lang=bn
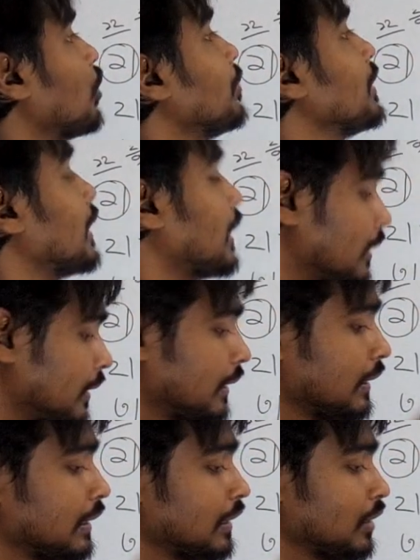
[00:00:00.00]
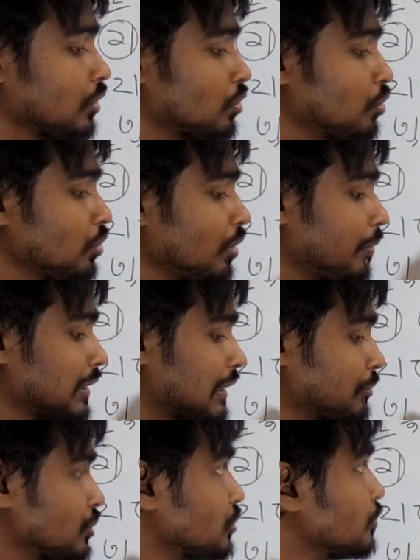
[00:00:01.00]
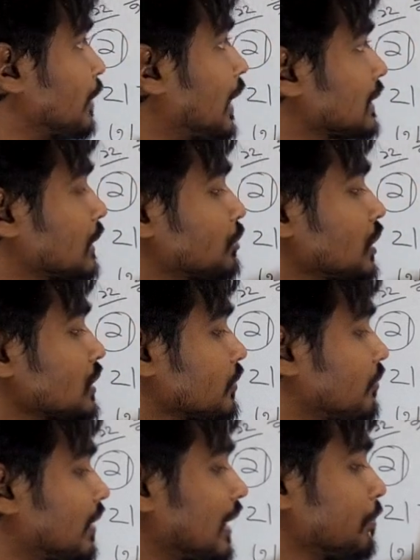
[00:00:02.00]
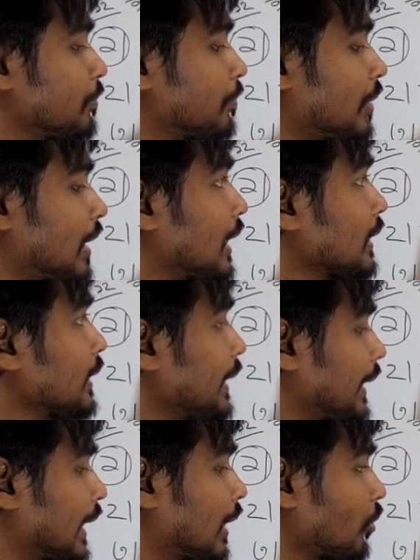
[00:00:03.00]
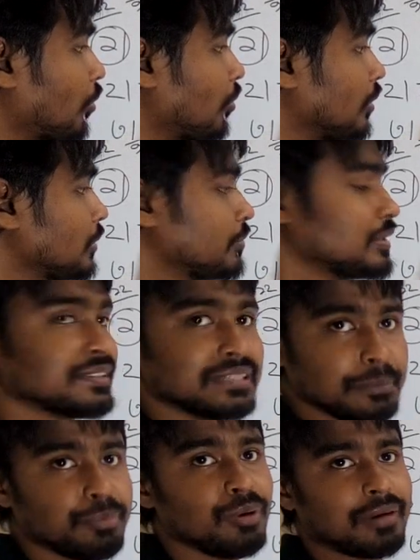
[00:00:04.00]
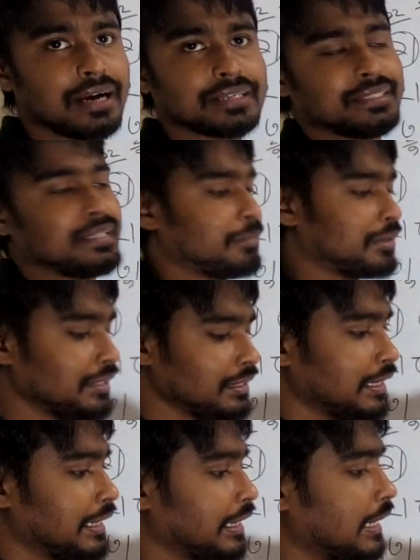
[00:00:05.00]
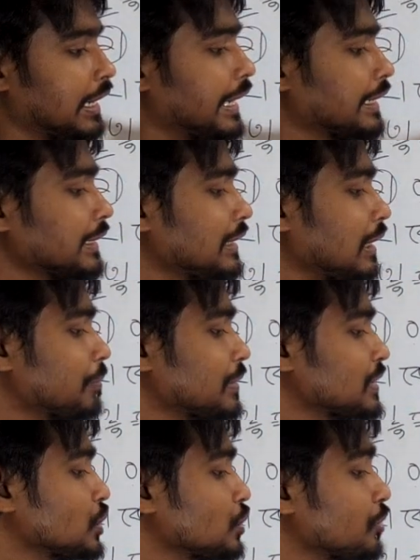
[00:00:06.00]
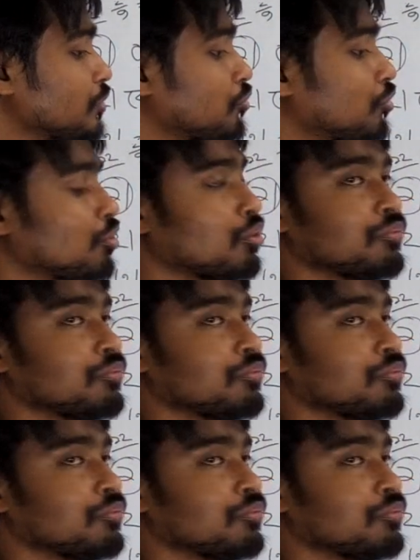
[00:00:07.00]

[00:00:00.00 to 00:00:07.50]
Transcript: হবে না দুই নম্বরটা আমি যদি ভাগ দেবো জাস্ট ফাইভ ভাগ এগারো সিম্পল ভাগ যেটা আমরা দিই এটা দিলে আমি পাচ্ছি জিরো পয়েন্ট ফোর